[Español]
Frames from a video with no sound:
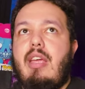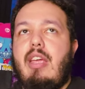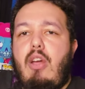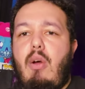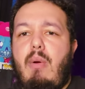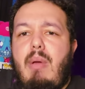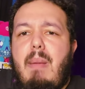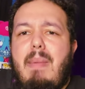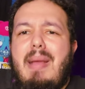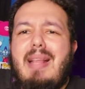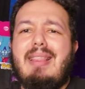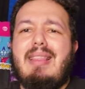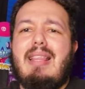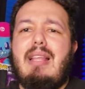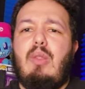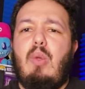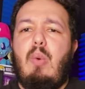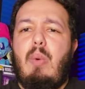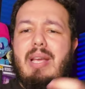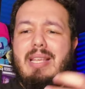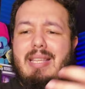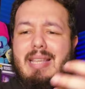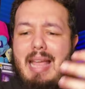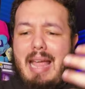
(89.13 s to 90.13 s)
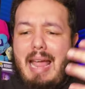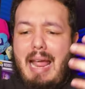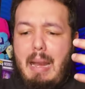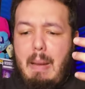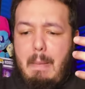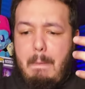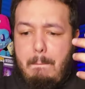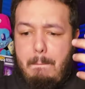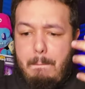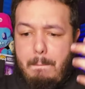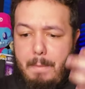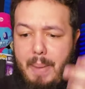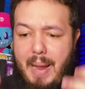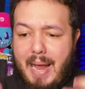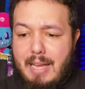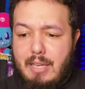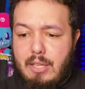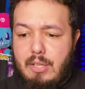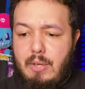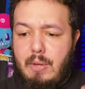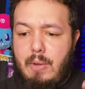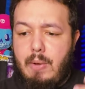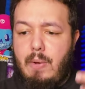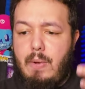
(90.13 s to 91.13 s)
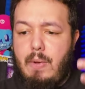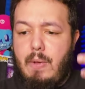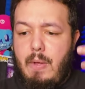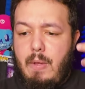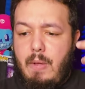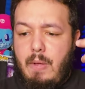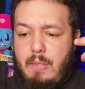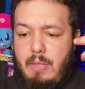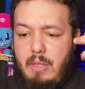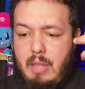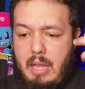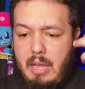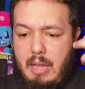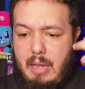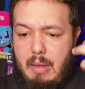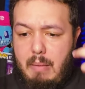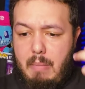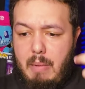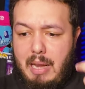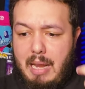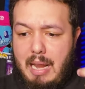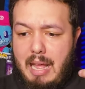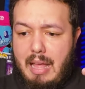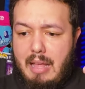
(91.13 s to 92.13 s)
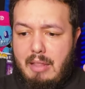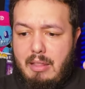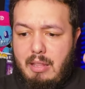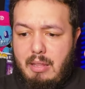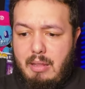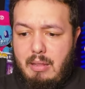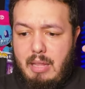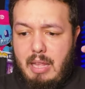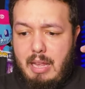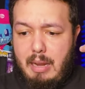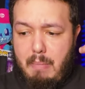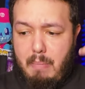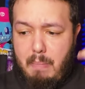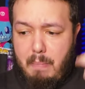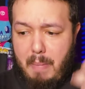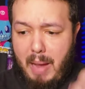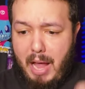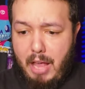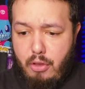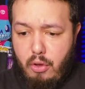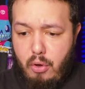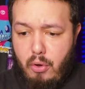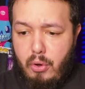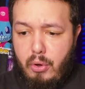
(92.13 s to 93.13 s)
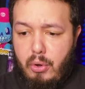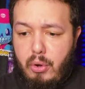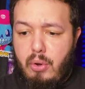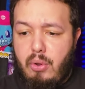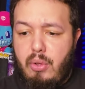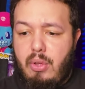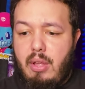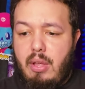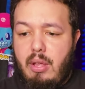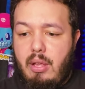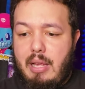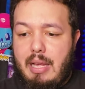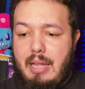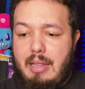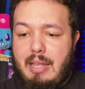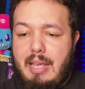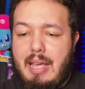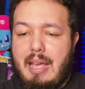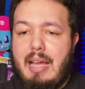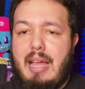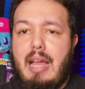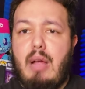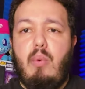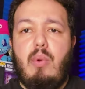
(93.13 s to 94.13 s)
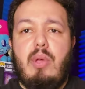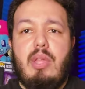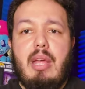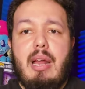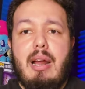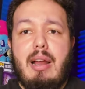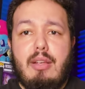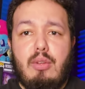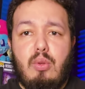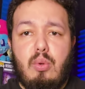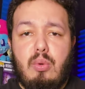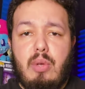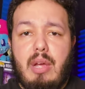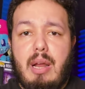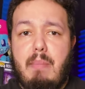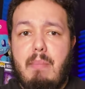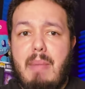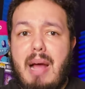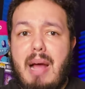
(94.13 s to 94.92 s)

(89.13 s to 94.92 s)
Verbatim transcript: Y obviamente tú ves el peso de verdad del mayor que tiene que cuidar a sus